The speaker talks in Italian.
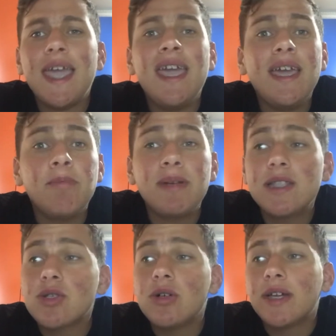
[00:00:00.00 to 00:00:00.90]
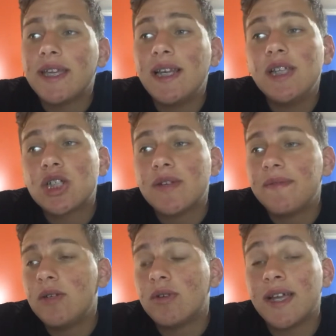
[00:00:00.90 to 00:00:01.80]
e penso che Lecce e
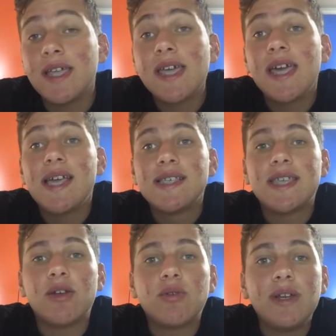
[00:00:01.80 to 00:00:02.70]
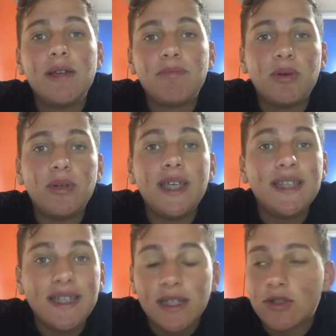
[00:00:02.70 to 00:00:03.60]
Verona siano quelle più
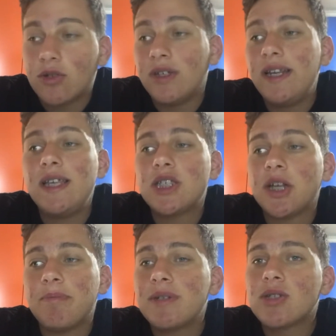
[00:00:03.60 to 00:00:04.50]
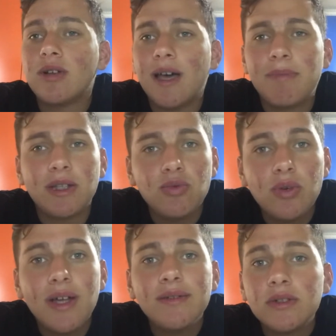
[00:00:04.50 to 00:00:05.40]
indietro. Il Lecce ha preso la
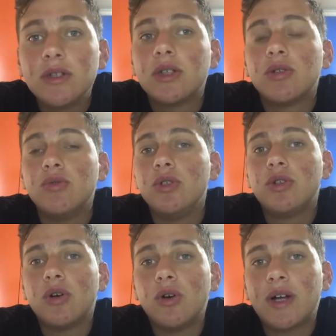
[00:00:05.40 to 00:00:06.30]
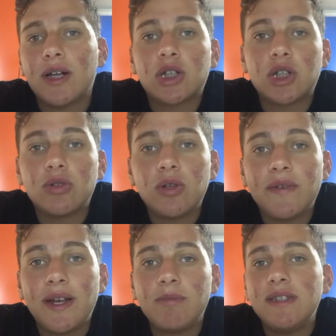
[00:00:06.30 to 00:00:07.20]
Padula, unico calciatore
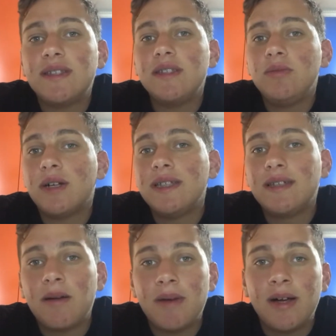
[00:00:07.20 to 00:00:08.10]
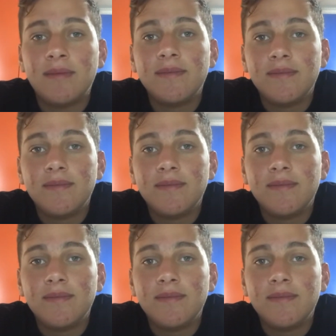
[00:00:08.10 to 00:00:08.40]
veramente di qualità ma